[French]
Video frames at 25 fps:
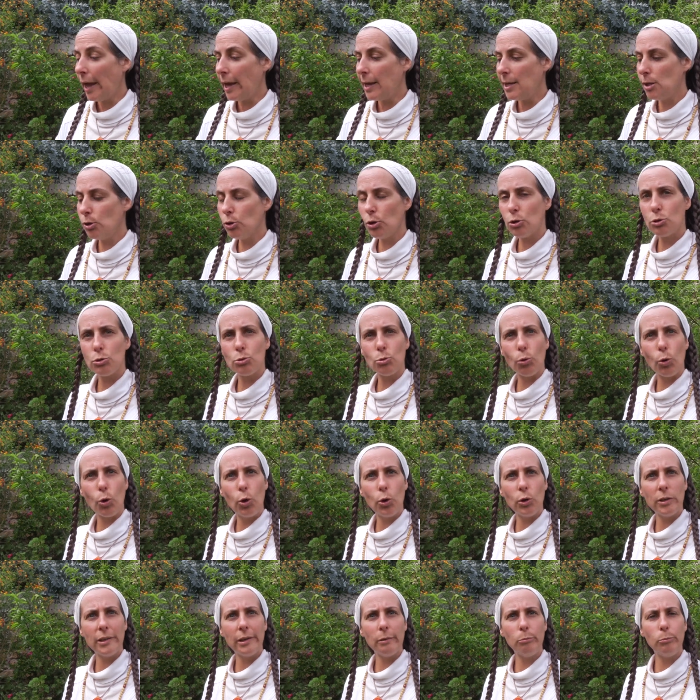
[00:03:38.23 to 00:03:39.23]
ils n'en sont
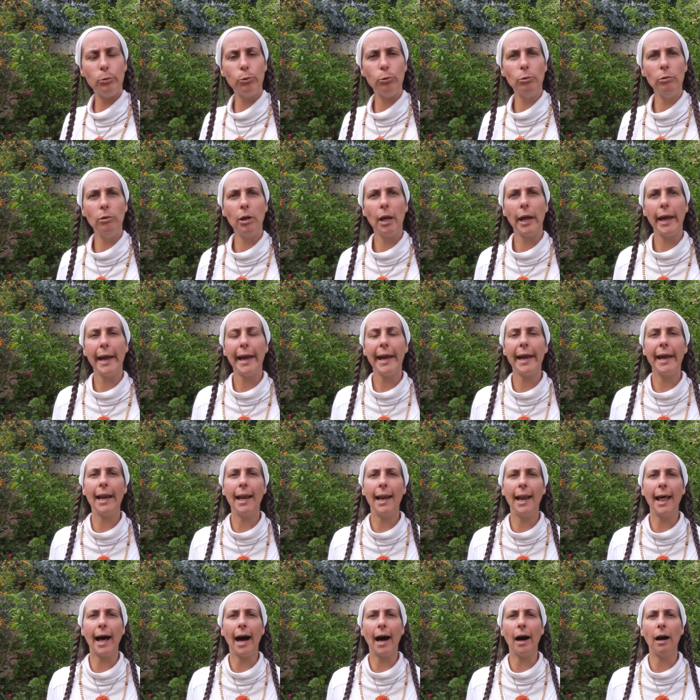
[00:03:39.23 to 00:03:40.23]
qu'au début, et
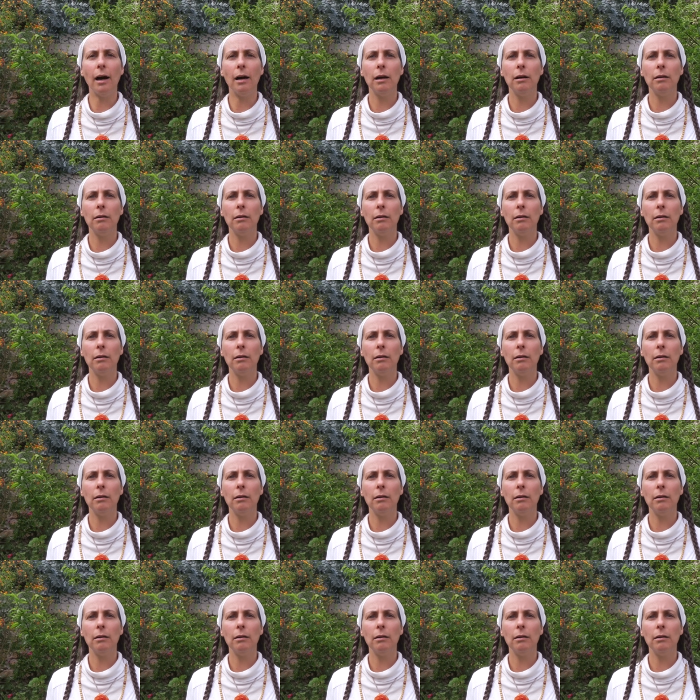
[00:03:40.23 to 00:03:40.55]
là,